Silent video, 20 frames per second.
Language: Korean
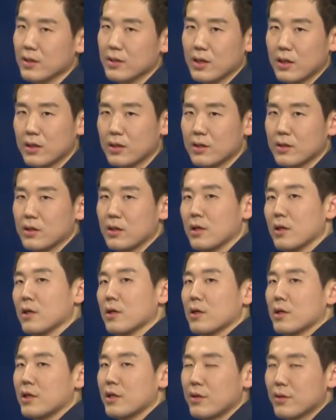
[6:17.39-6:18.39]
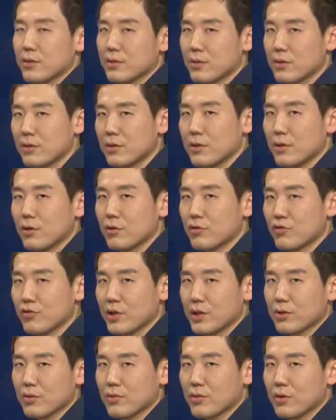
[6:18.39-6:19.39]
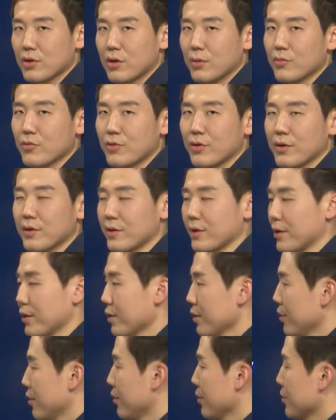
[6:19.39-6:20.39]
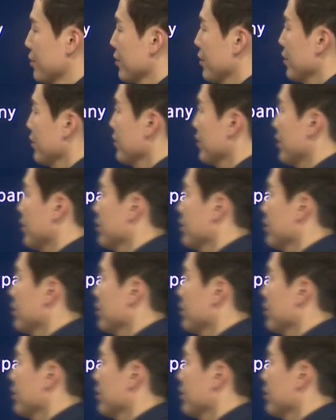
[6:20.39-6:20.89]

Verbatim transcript: 나는 이력서를 12개 정도 검토했네. 어쩌라고요?